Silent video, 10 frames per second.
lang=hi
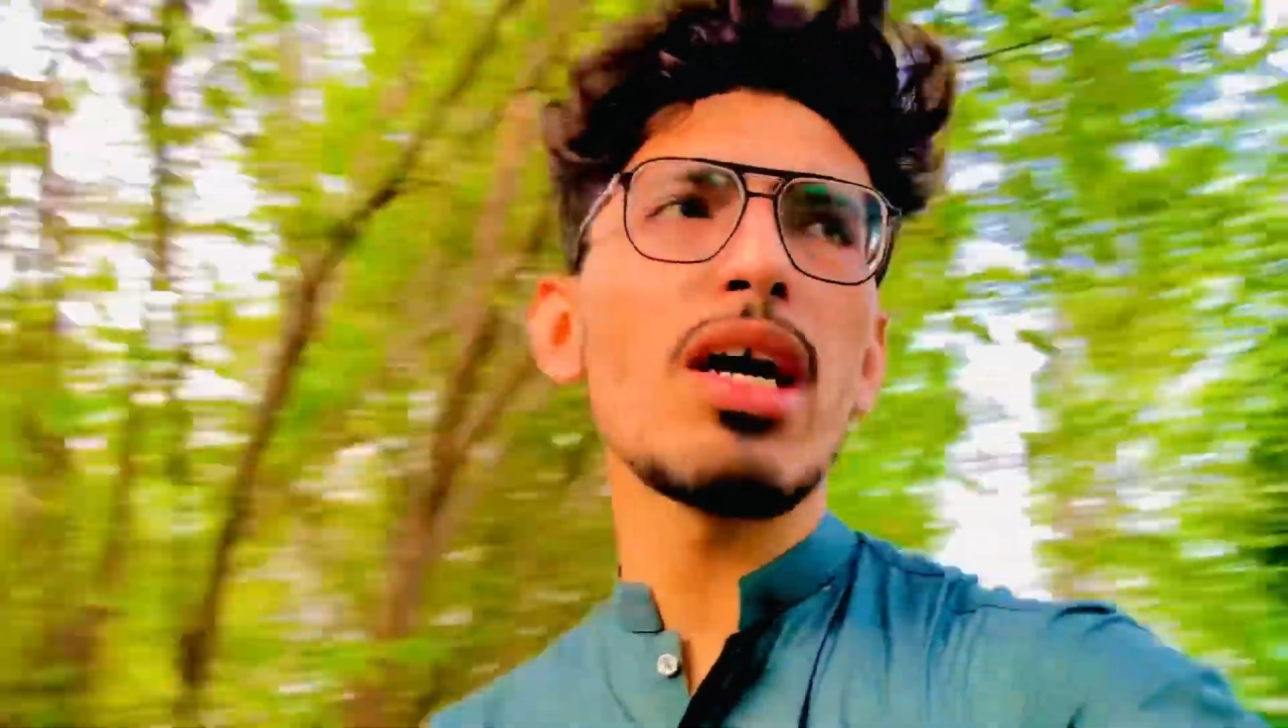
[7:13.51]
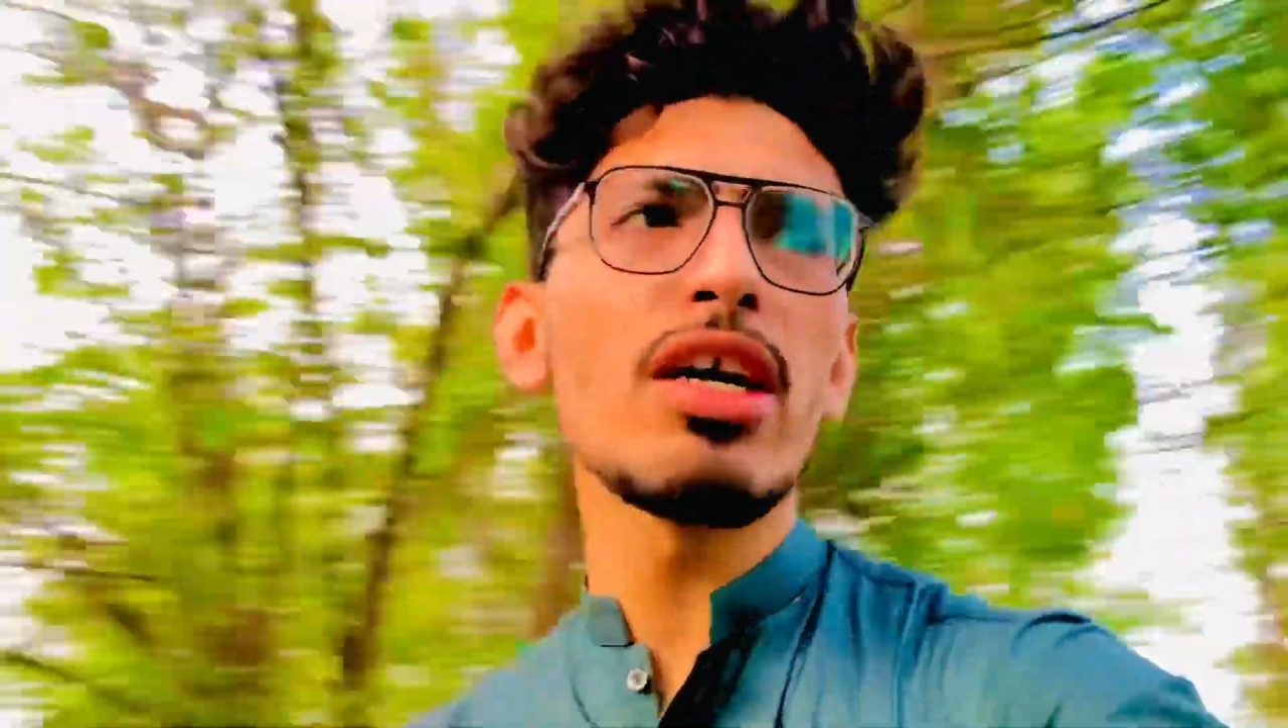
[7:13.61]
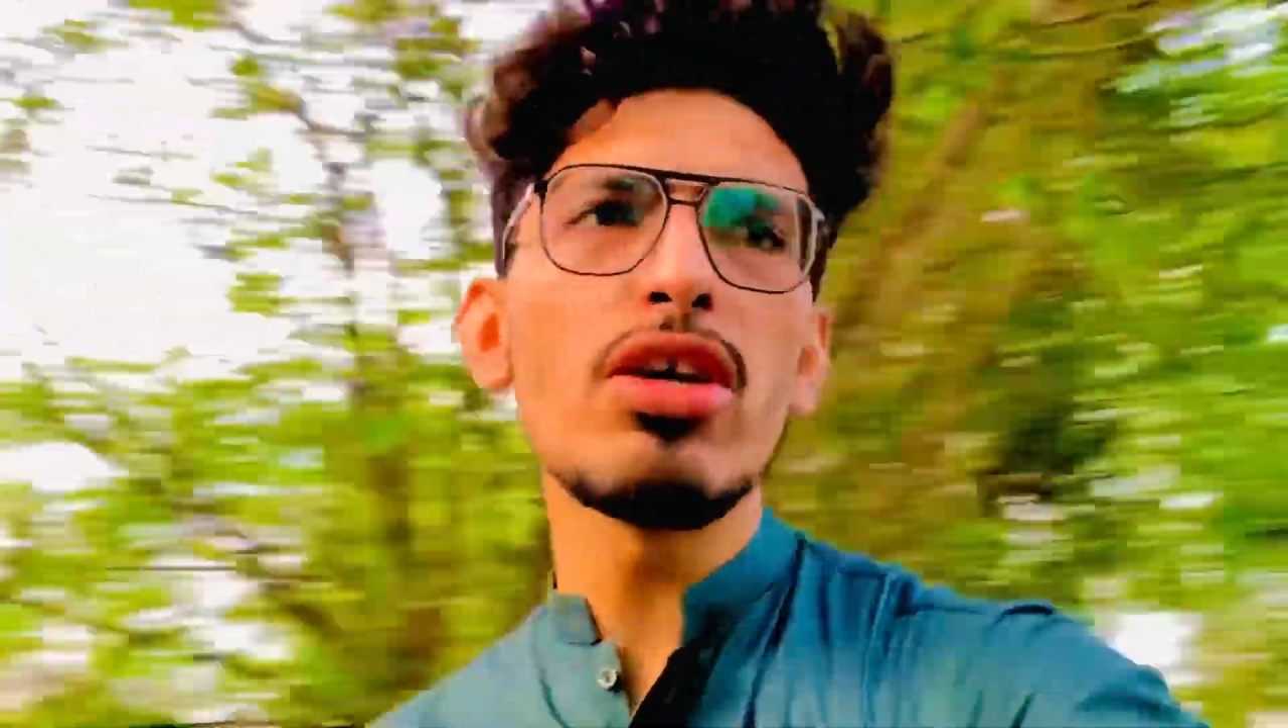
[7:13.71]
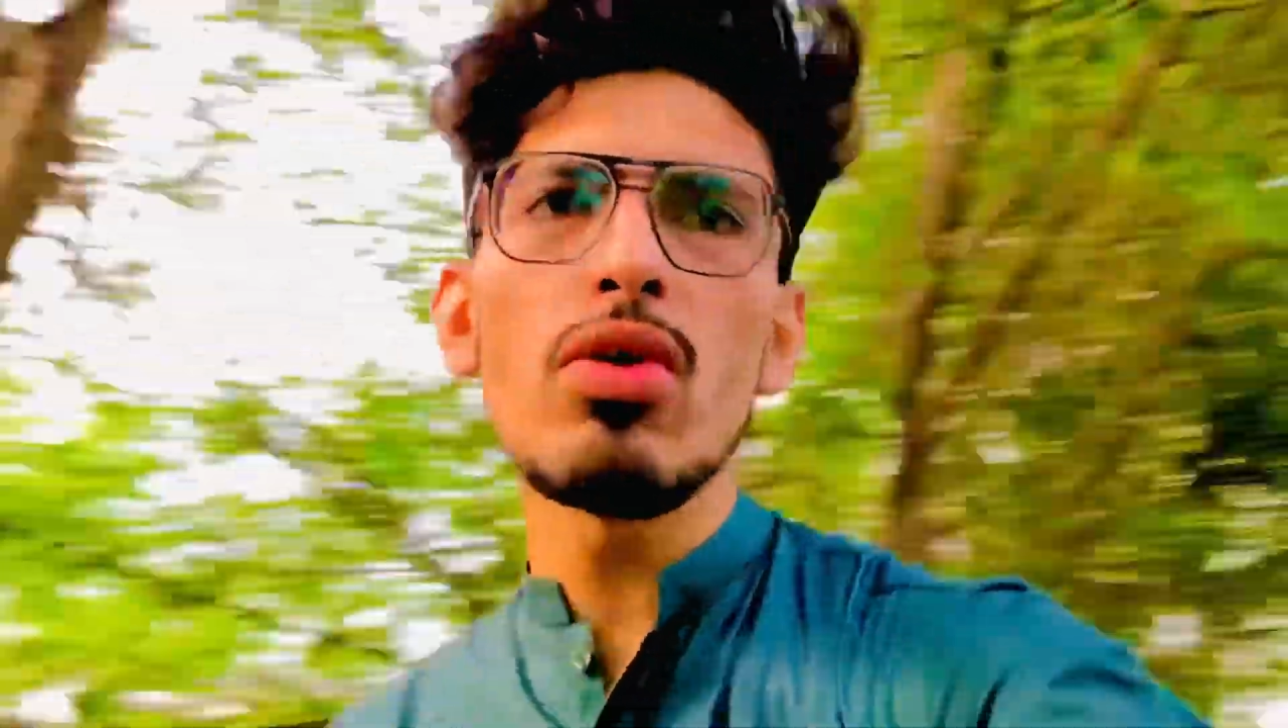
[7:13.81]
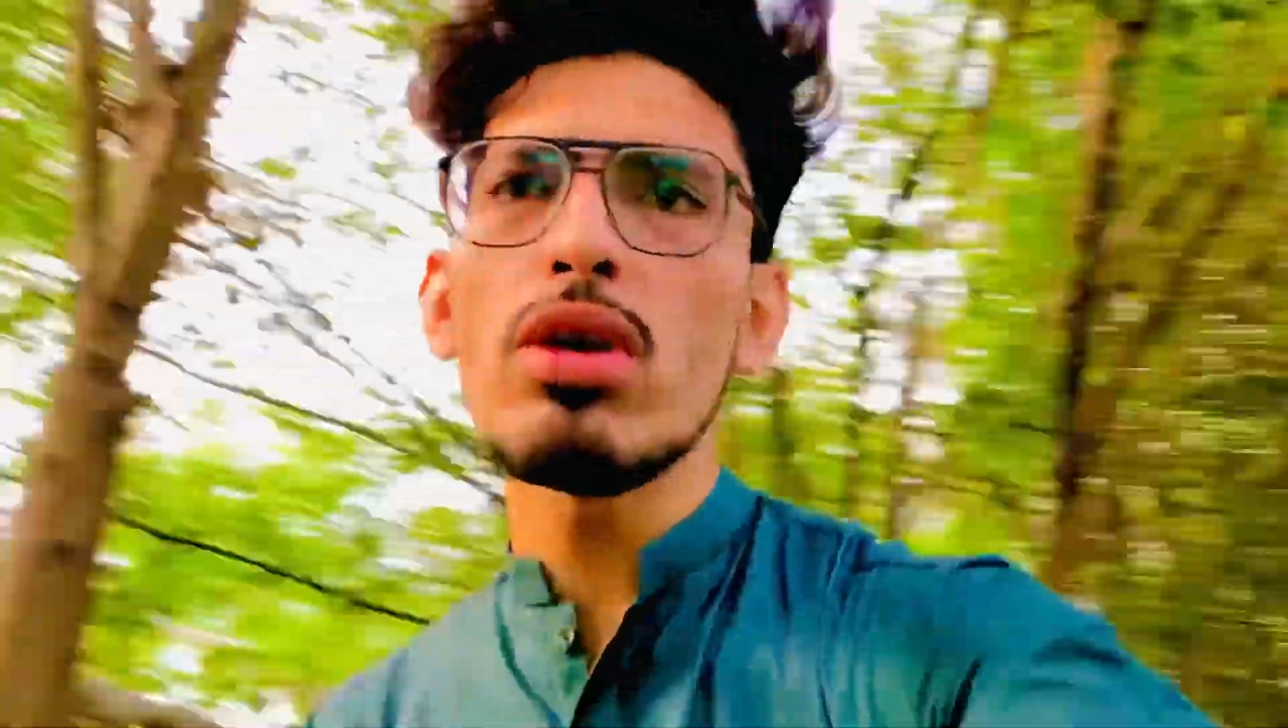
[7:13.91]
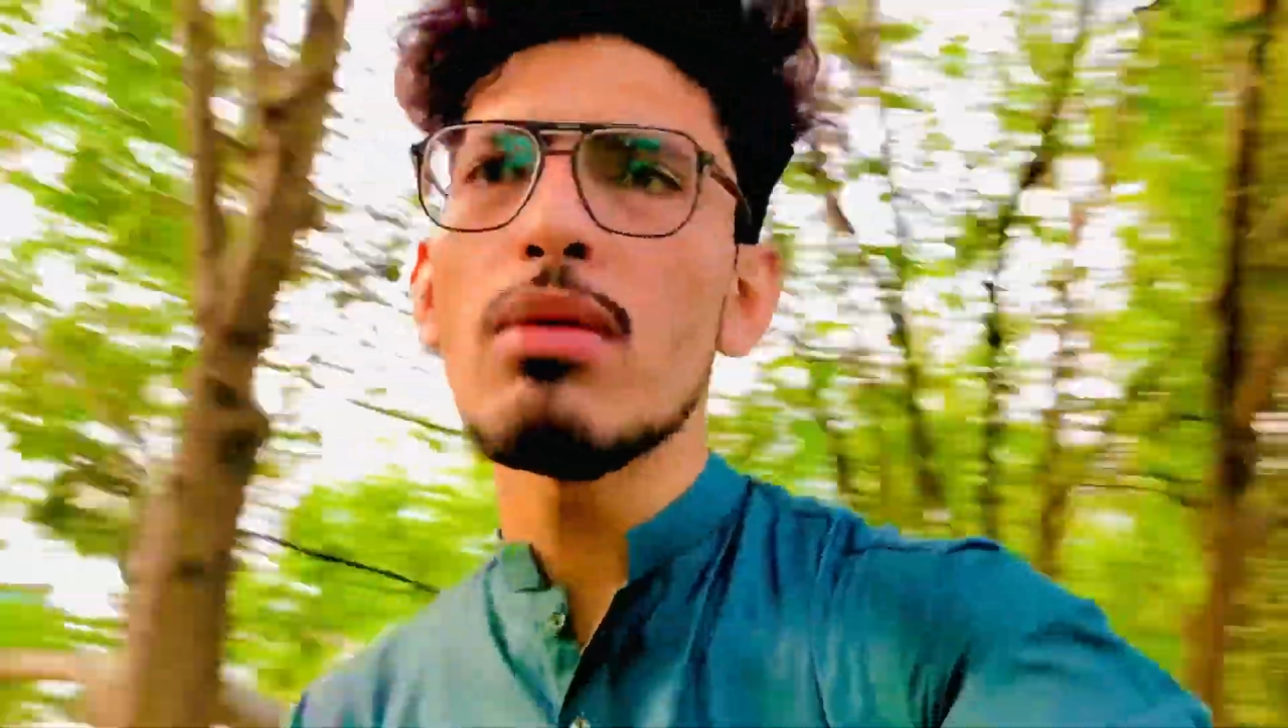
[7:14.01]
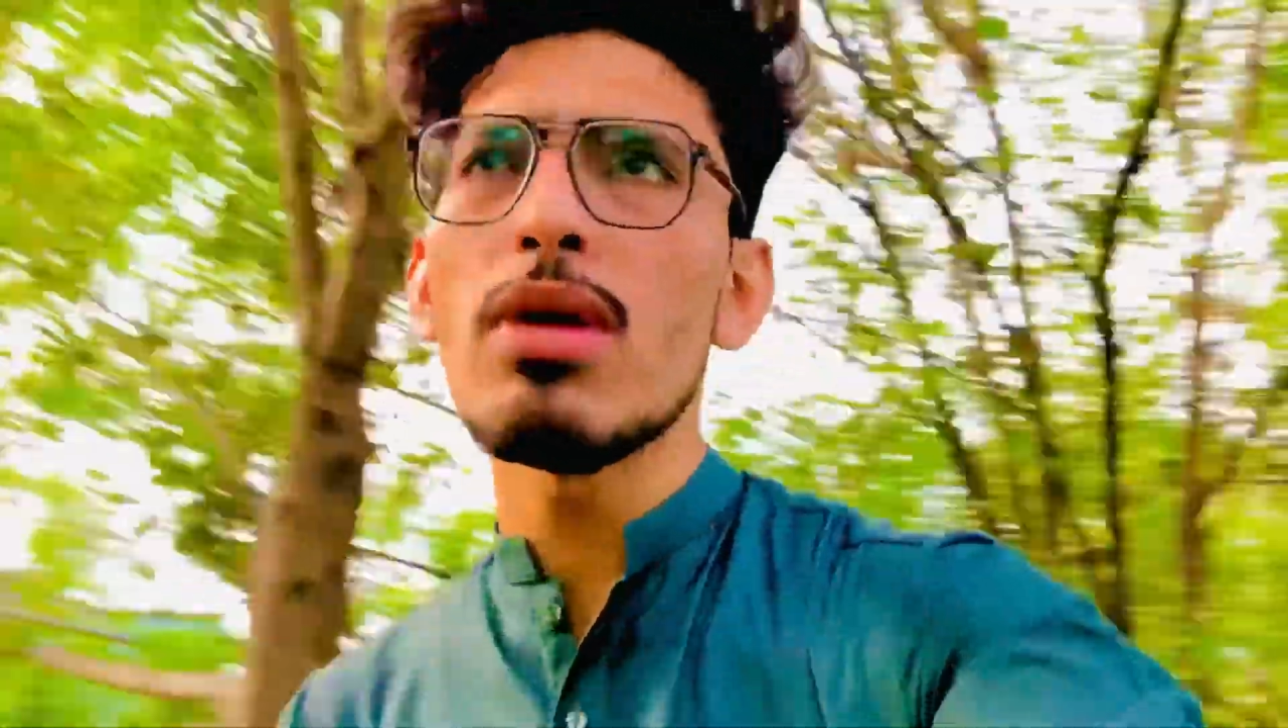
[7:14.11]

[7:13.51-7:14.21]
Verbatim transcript: मक्खियों ने